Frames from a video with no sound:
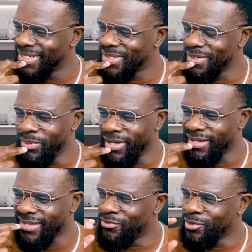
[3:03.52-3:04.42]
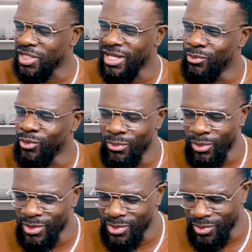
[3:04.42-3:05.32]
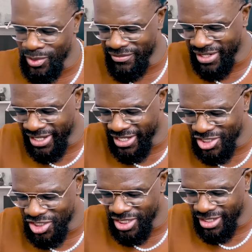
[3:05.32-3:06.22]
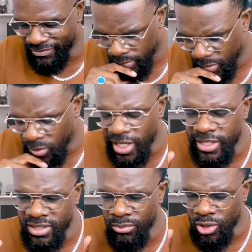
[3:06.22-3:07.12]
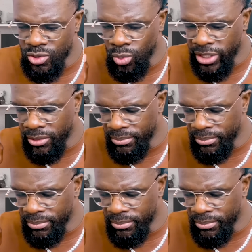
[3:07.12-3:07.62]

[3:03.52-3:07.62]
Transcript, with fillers: Je sais pas. Faut que je réécoute le morceau de avec Reiji, là. Ouais, c'est le morceau Wait a